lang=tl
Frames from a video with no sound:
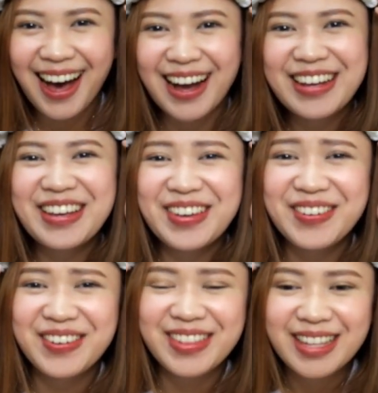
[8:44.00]
Ang
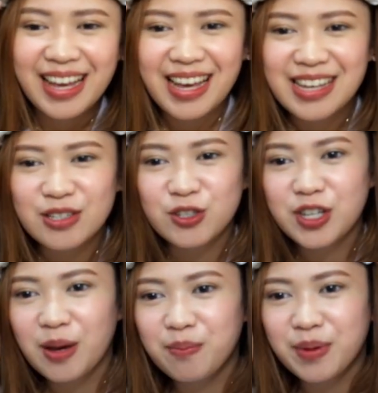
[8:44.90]
cute! So,
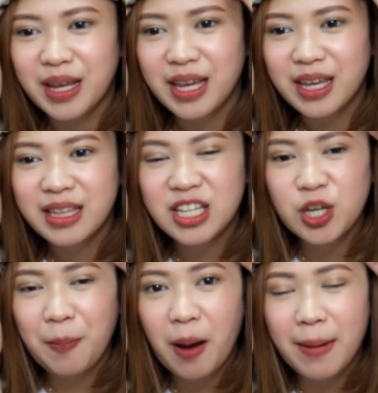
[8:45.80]
syempre, hindi
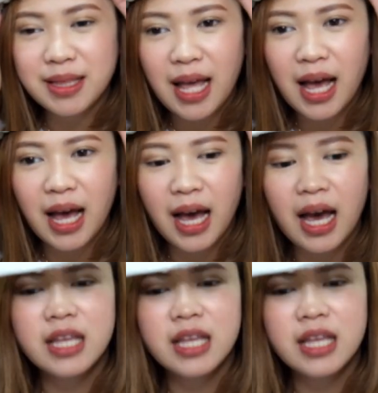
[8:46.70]
siya pang mata ha.